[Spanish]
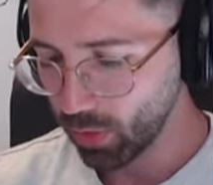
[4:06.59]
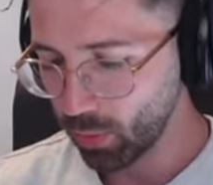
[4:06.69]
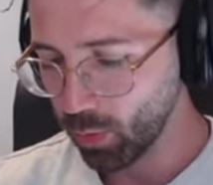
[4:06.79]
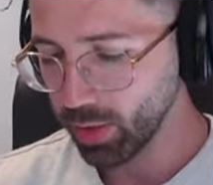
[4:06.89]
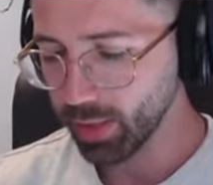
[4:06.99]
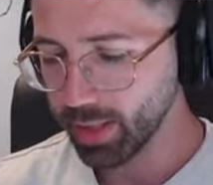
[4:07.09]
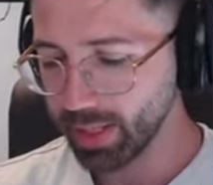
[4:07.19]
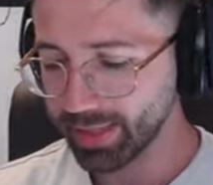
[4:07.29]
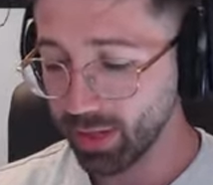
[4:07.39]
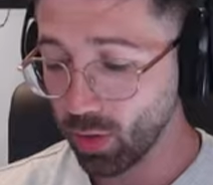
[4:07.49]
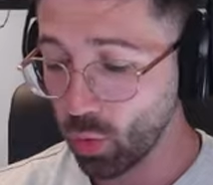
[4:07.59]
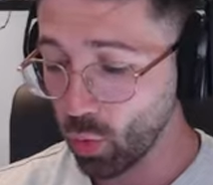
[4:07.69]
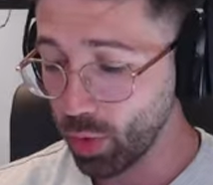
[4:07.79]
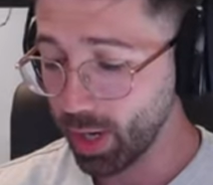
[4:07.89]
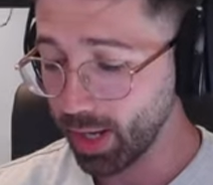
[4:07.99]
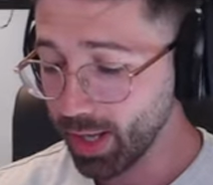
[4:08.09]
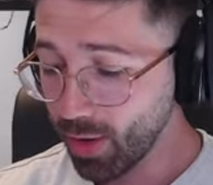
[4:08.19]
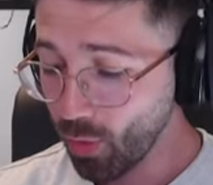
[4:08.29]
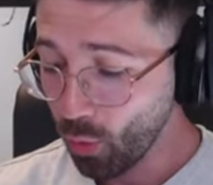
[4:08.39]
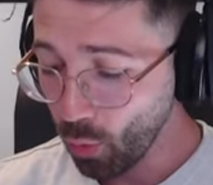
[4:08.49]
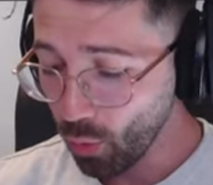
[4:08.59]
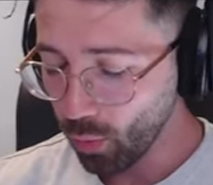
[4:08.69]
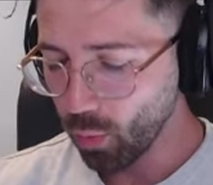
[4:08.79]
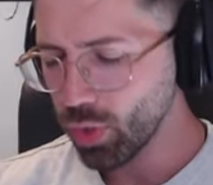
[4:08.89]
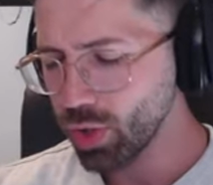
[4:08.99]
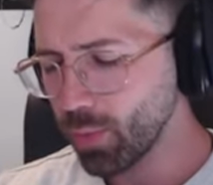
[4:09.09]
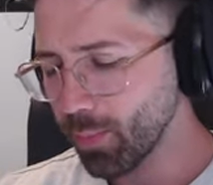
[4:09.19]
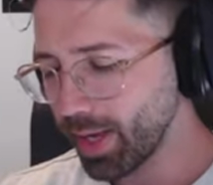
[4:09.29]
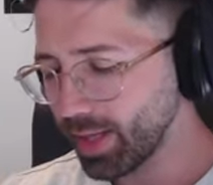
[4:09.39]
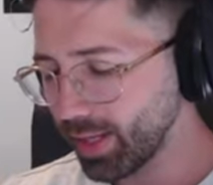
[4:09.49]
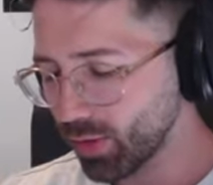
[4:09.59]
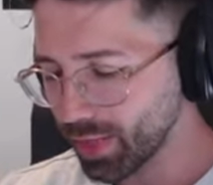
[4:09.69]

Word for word: Lo bueno es que ya tengo una, uy, un médico.